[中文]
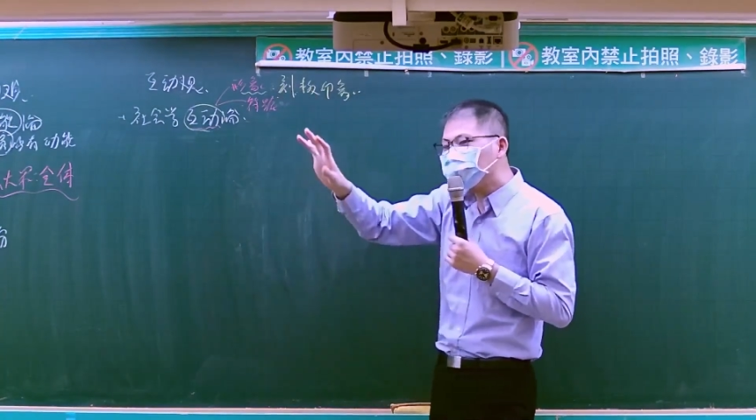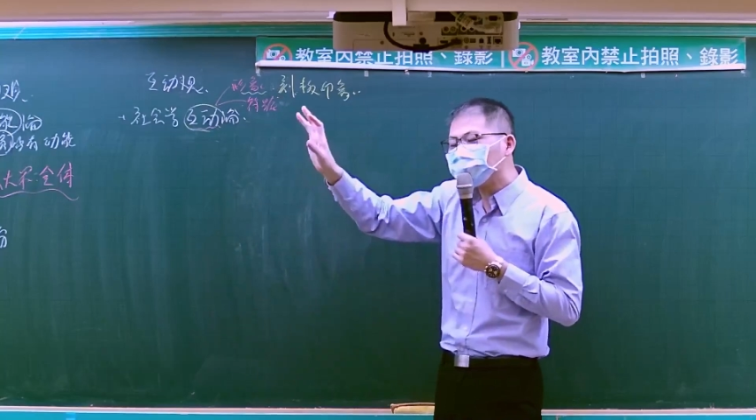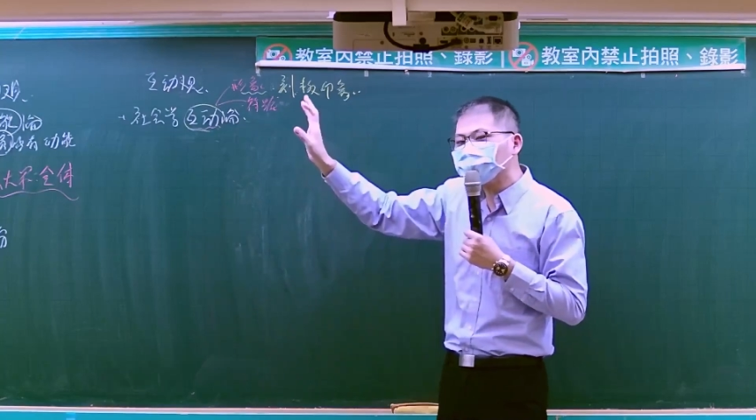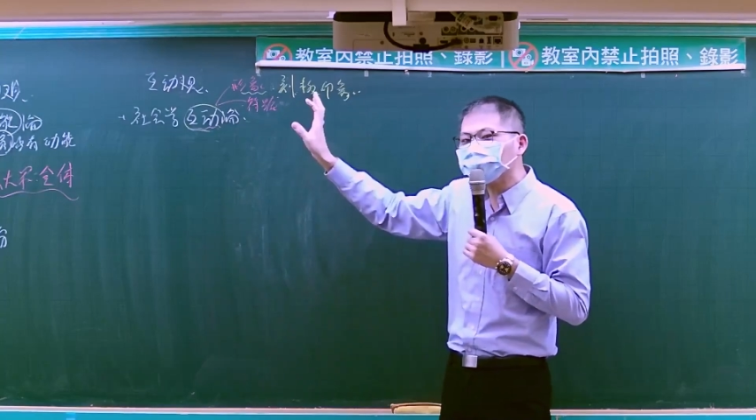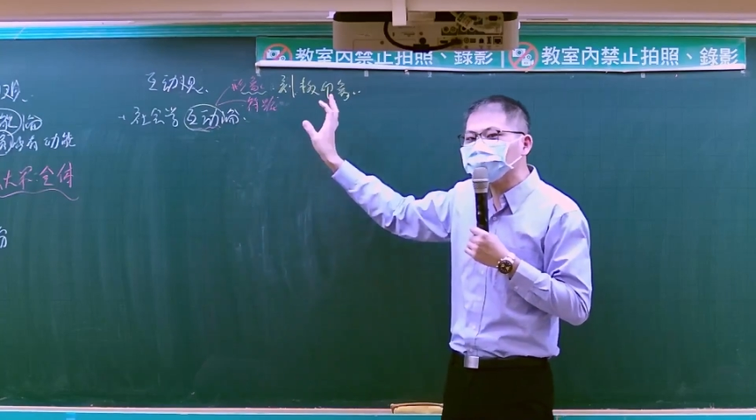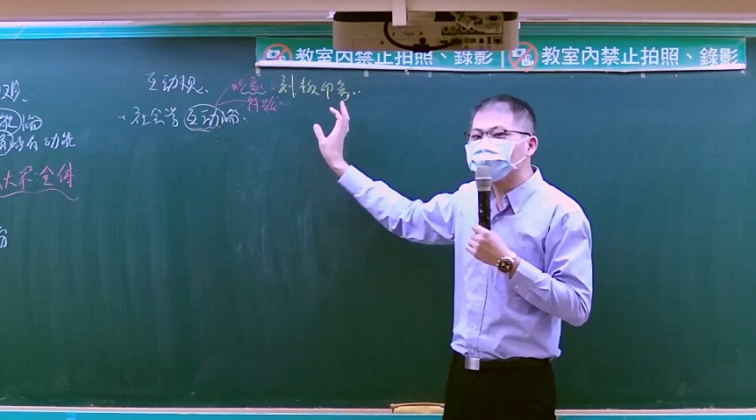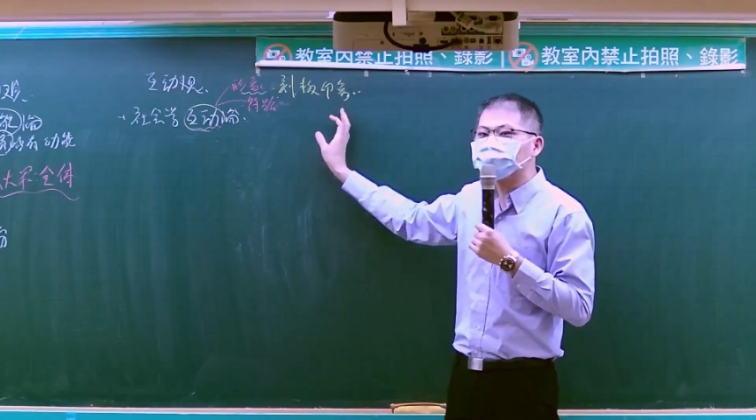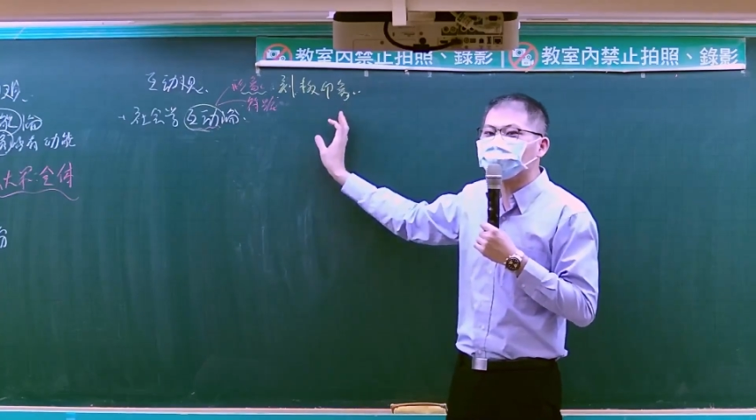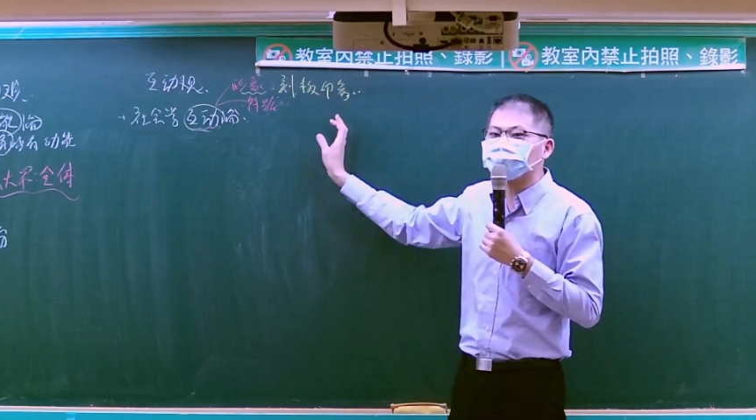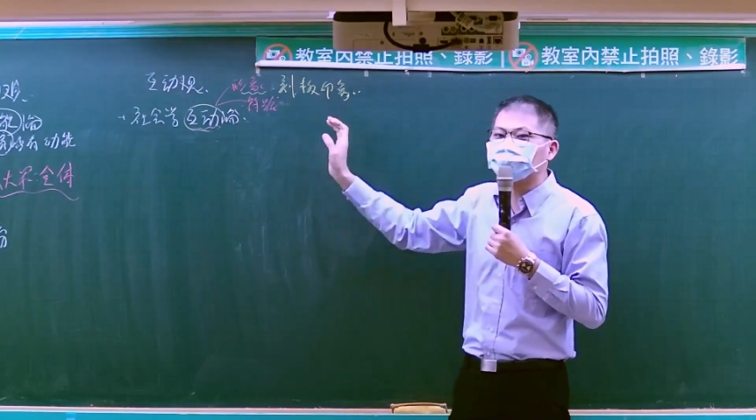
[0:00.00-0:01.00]
就像你给一个一
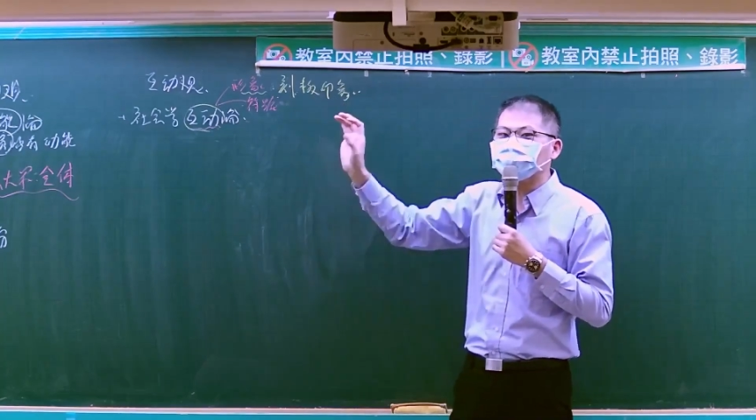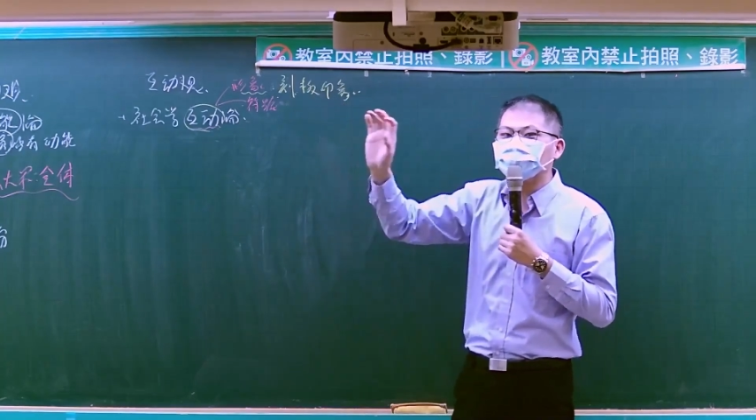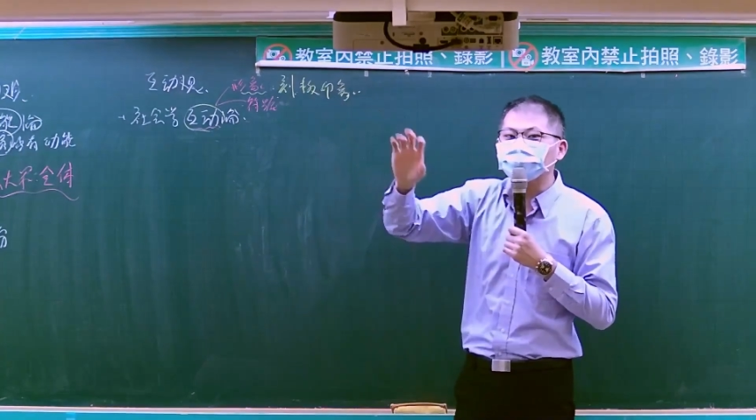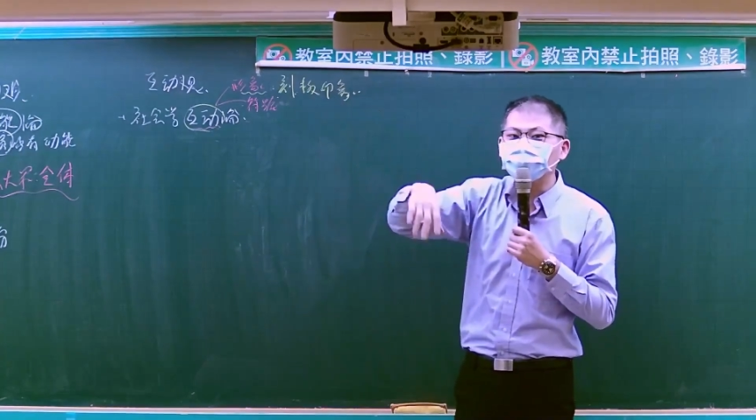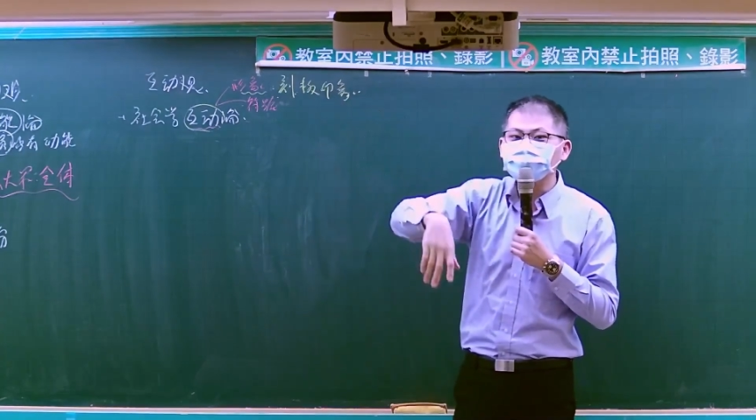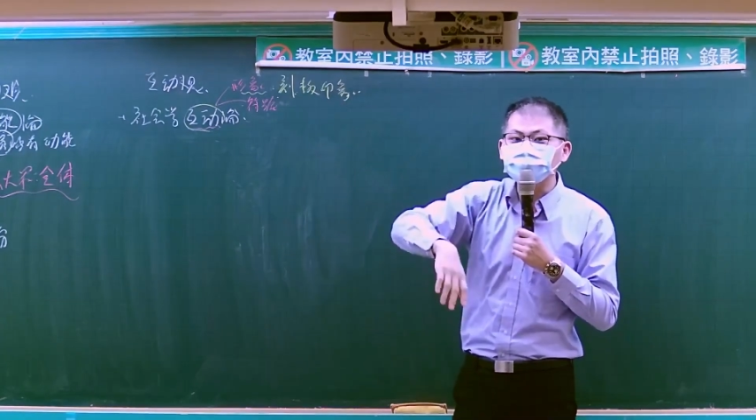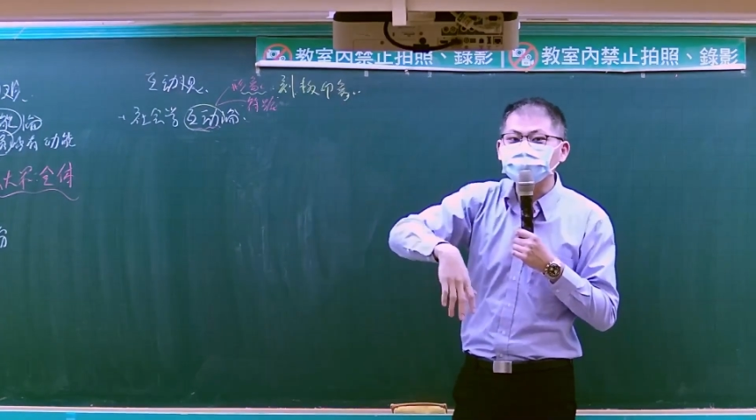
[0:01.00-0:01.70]
岁的孩子给他看国